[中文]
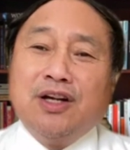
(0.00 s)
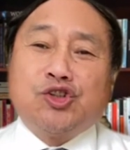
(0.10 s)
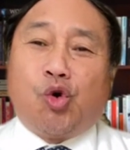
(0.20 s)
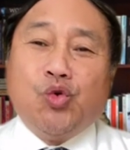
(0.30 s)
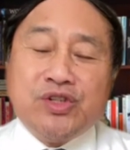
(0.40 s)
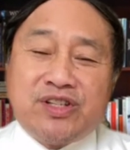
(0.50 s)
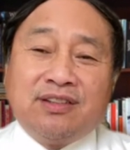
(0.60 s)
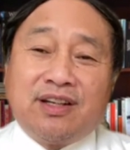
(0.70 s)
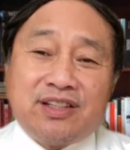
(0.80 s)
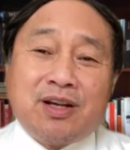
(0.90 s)
崇敬
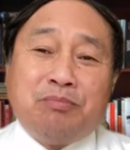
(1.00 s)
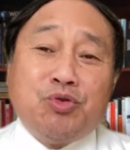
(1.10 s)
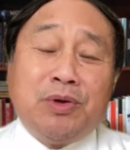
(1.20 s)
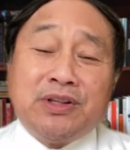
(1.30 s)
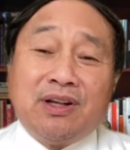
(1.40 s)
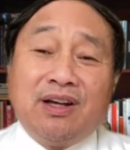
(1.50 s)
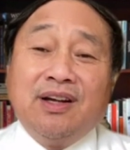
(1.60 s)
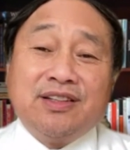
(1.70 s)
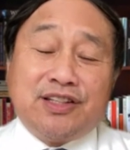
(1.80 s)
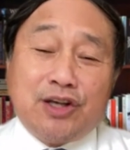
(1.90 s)
的这些部门的
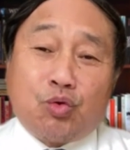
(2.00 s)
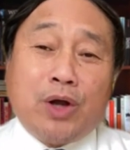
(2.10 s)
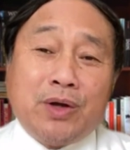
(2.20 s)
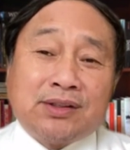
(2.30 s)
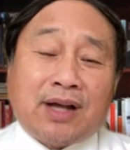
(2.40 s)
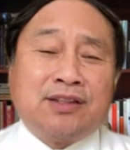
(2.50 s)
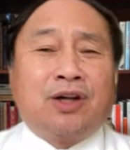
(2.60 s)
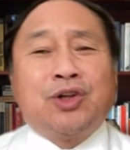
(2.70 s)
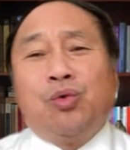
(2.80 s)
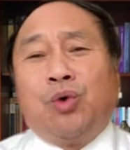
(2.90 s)
这些官员打交道，